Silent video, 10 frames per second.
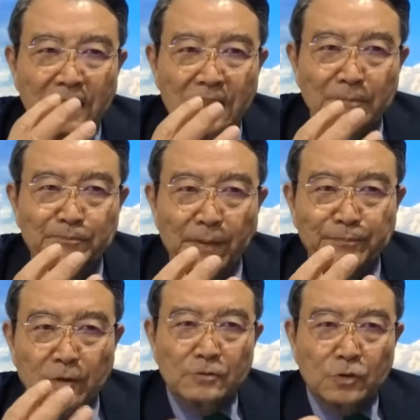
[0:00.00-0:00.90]

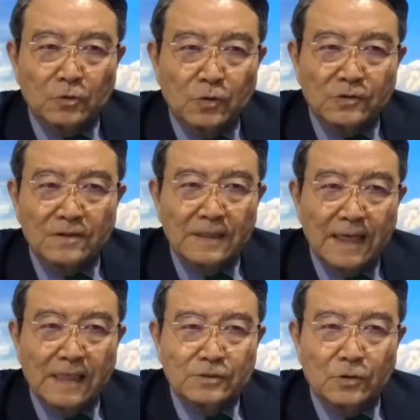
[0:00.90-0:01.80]
입법도 속도전을
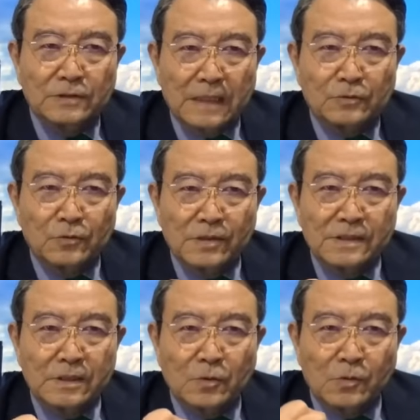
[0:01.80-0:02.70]
내가지고
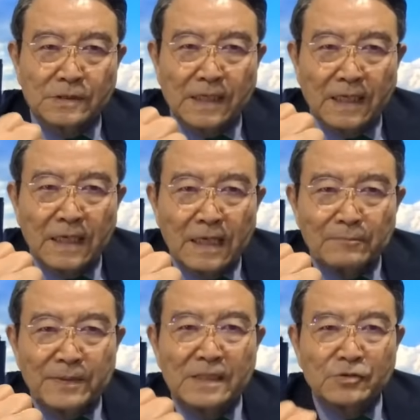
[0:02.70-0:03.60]
대통령실 공세 에
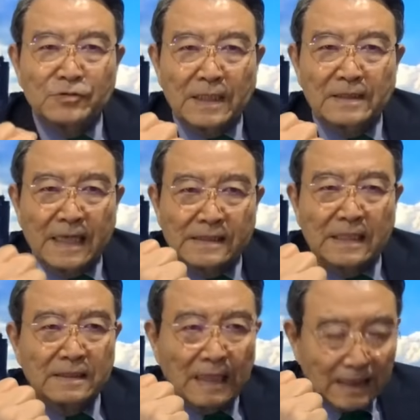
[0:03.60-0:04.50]
필수란
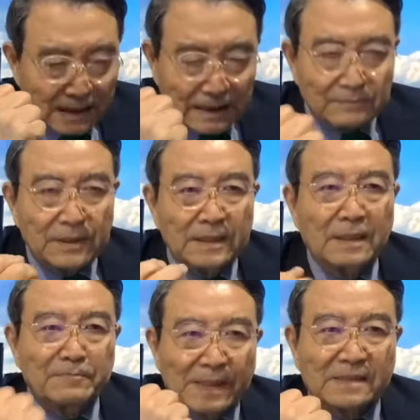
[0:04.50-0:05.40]
계산을 하기 때문에
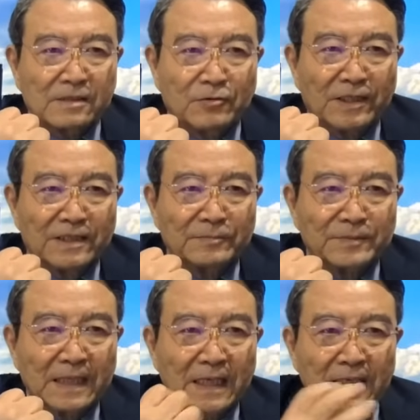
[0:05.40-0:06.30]
이걸 뺏으려고 하는 겁니다.